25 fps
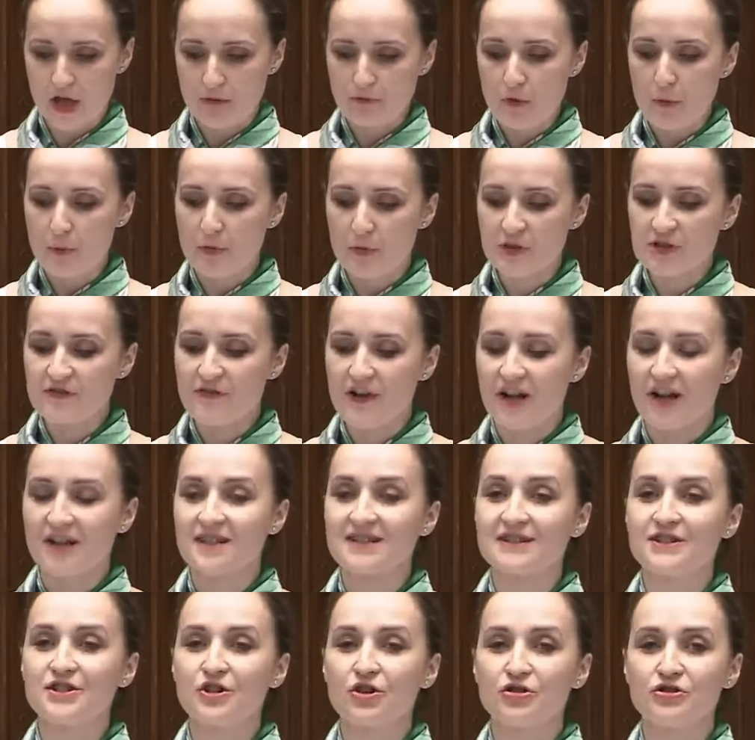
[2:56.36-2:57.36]
bo pozwala
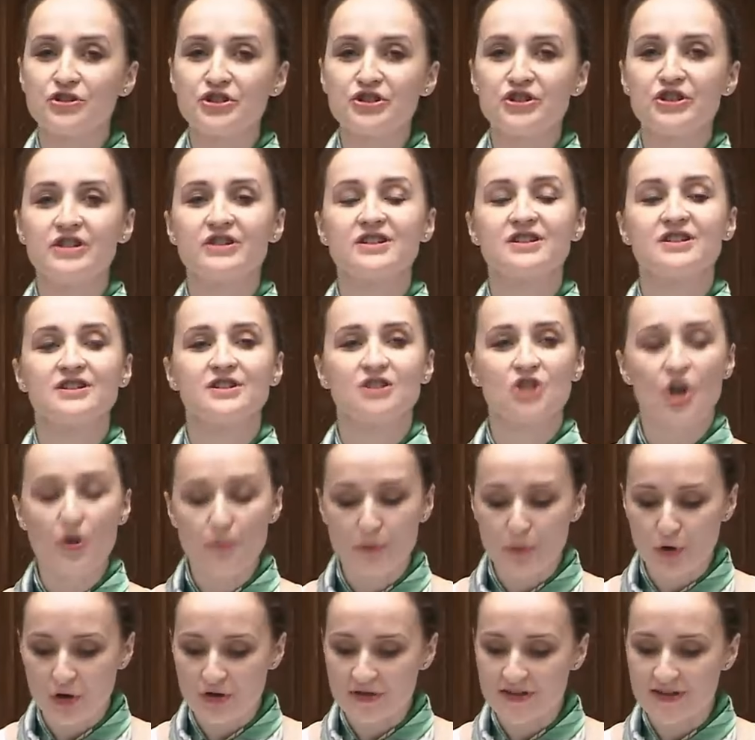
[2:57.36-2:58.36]
zdjąć z nich
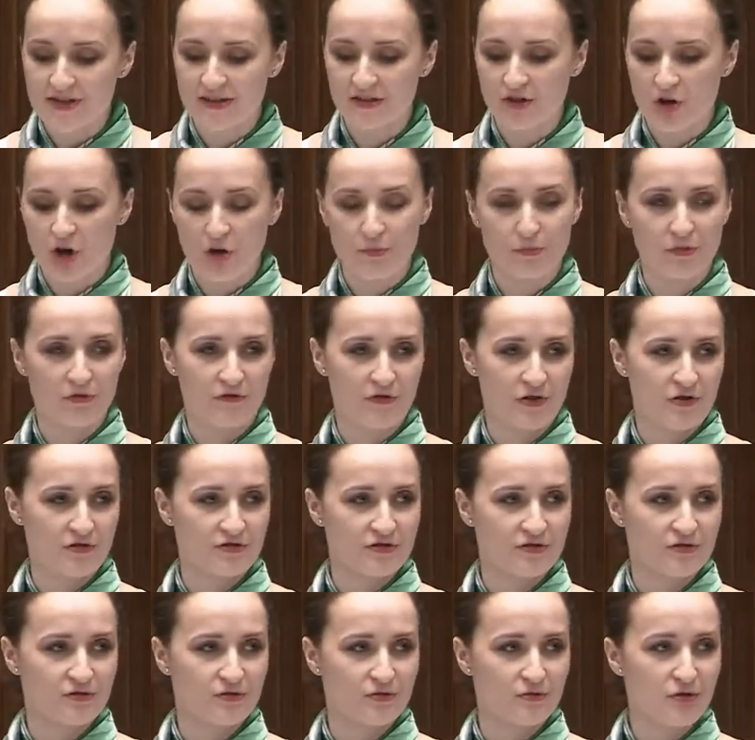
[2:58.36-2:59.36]
100%
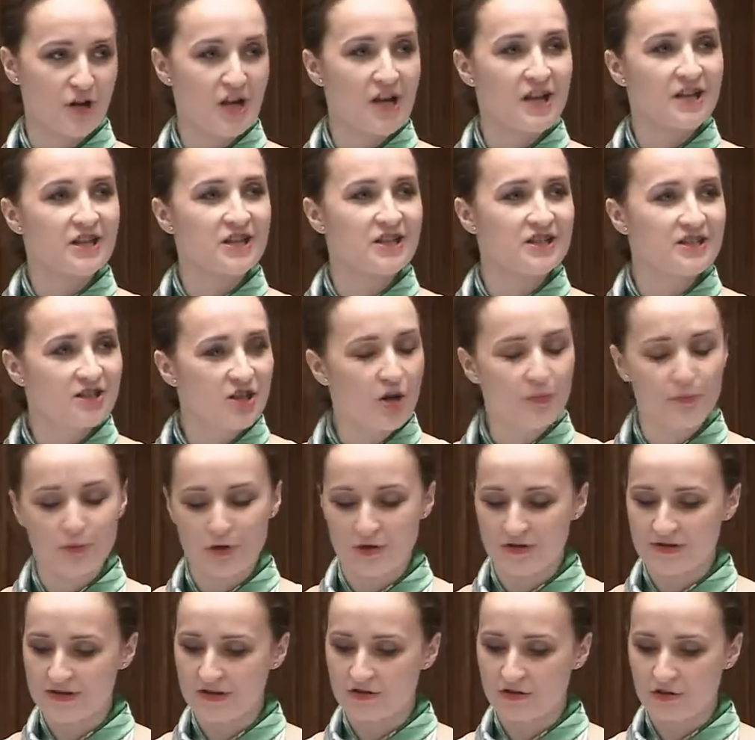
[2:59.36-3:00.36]
obowiązku i
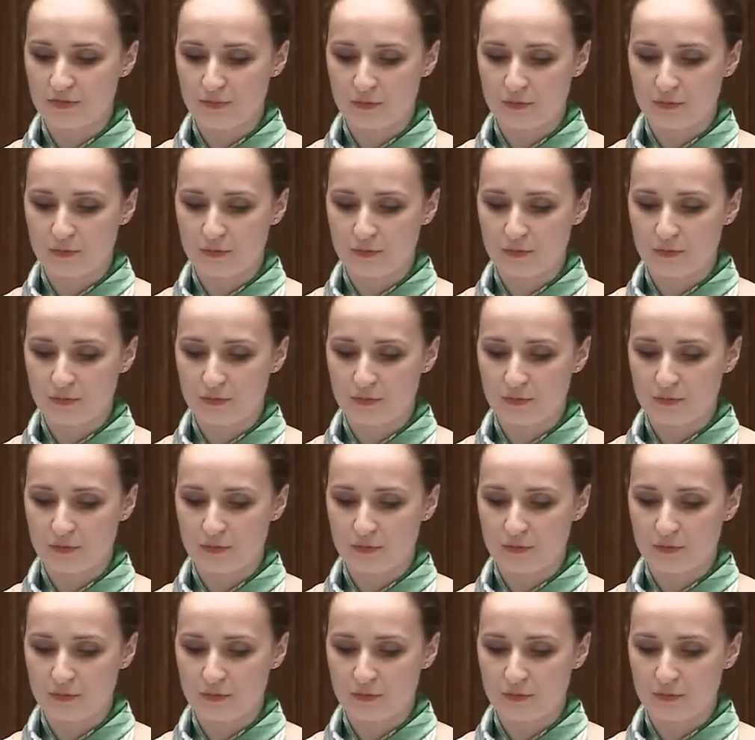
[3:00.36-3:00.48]
100%